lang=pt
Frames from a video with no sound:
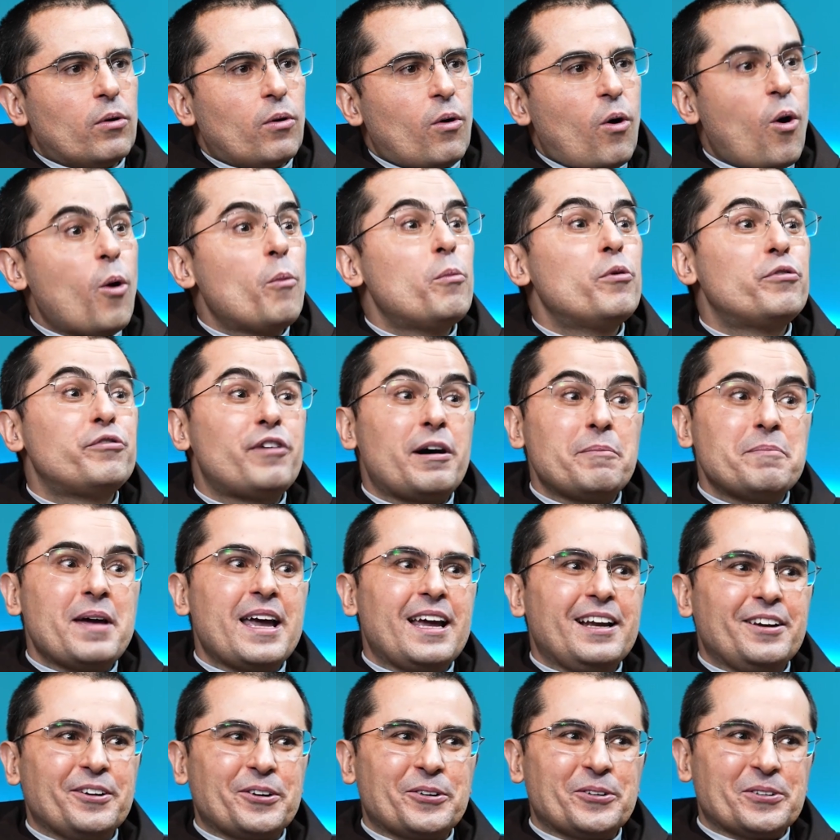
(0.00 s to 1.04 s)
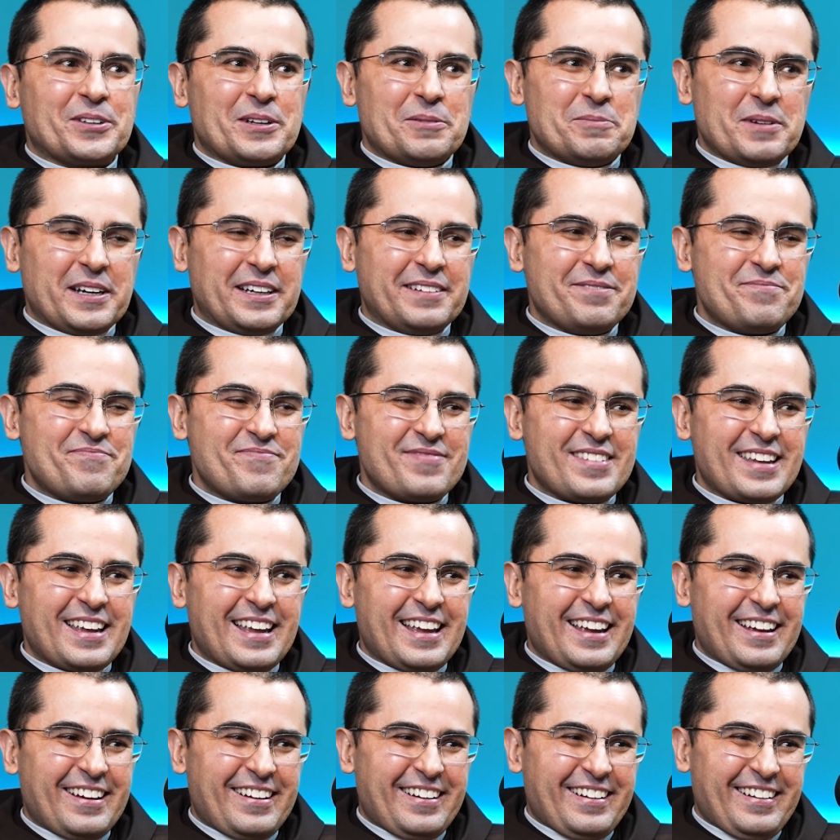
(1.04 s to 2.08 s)
roubo famélico também. Sim, o
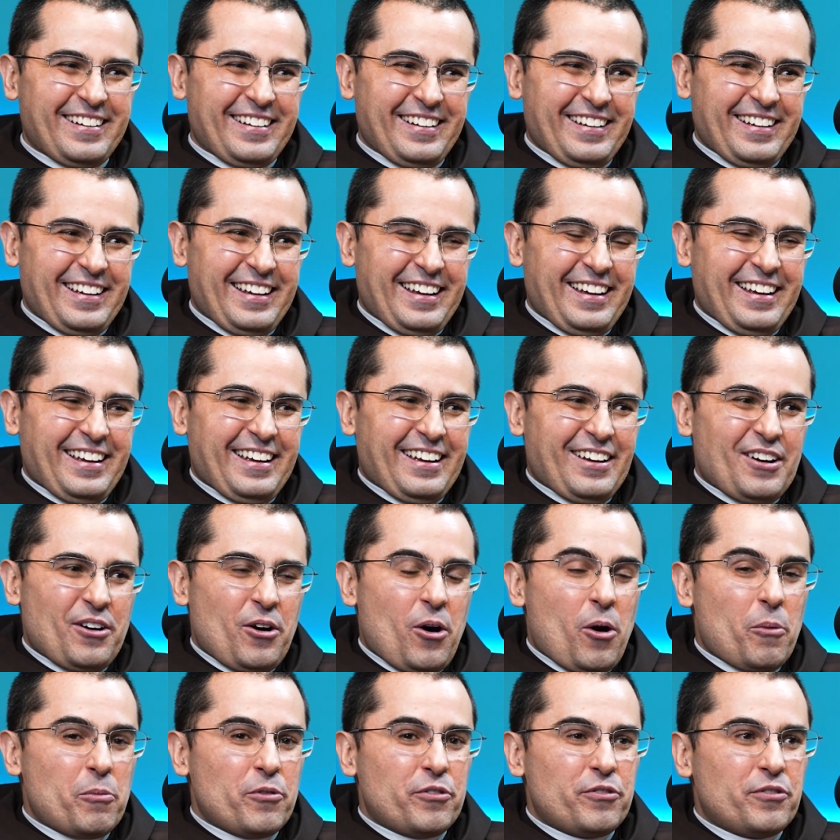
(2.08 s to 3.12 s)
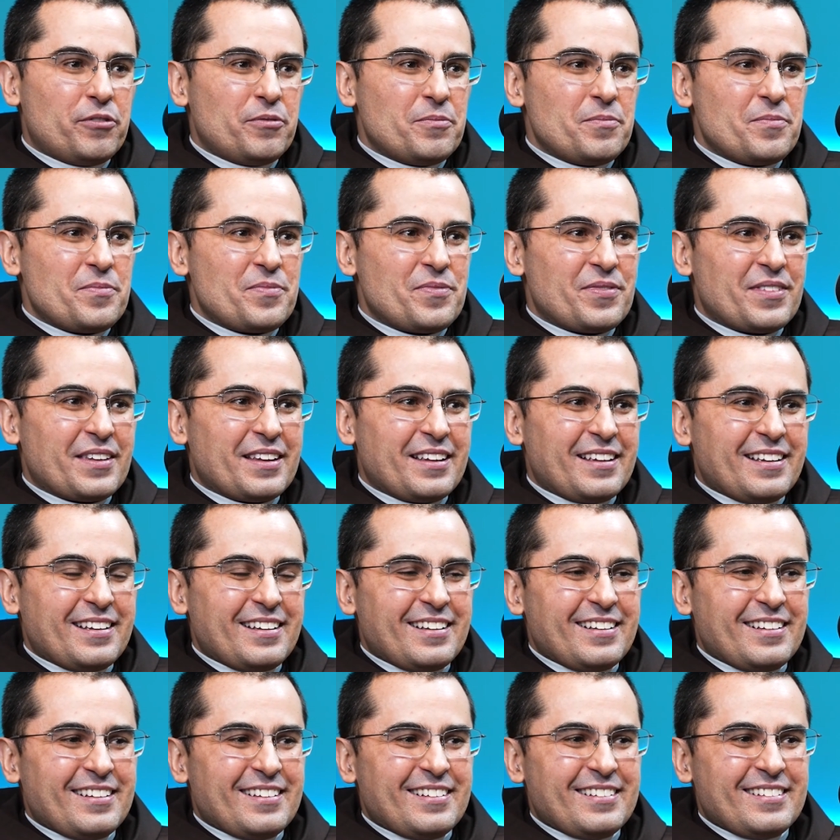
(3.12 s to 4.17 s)
roubo. Padre, é.
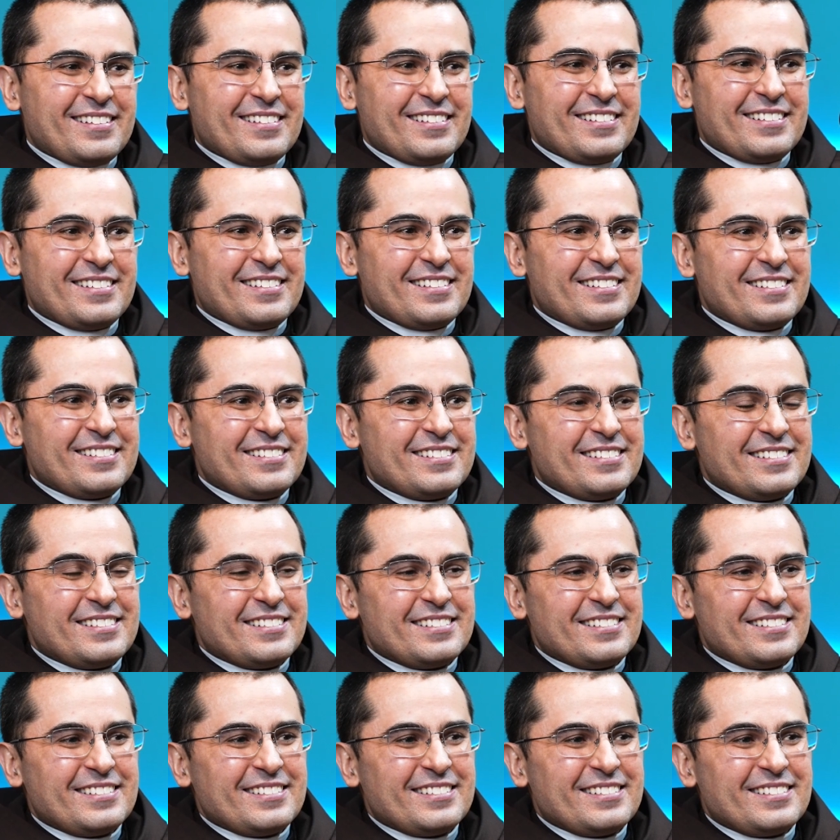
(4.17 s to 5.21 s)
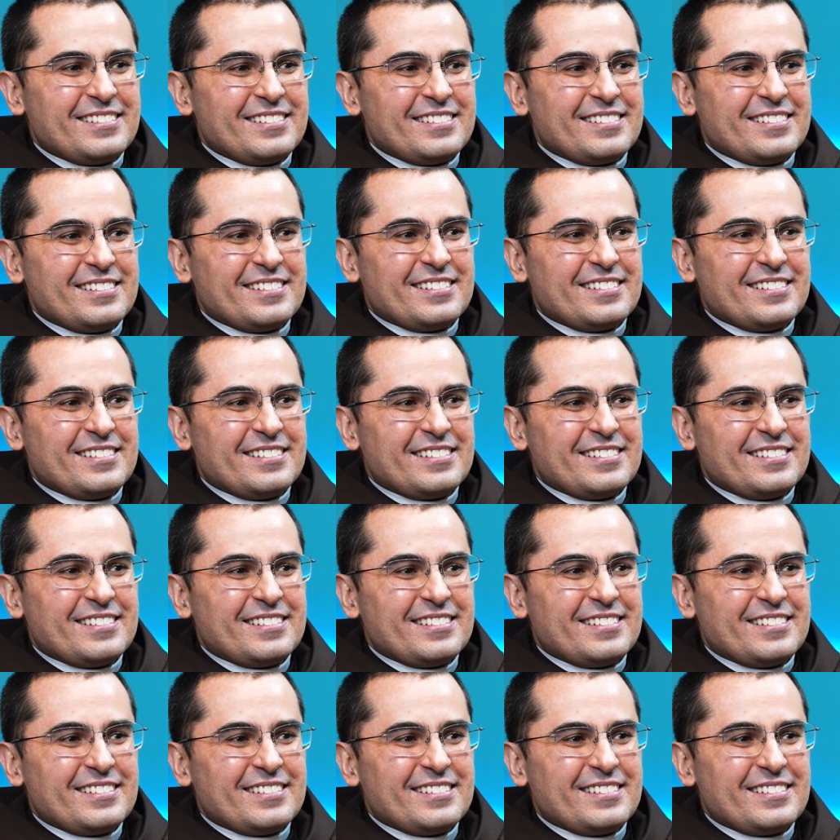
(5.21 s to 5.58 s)
nós chegamos ao final da nossa primeira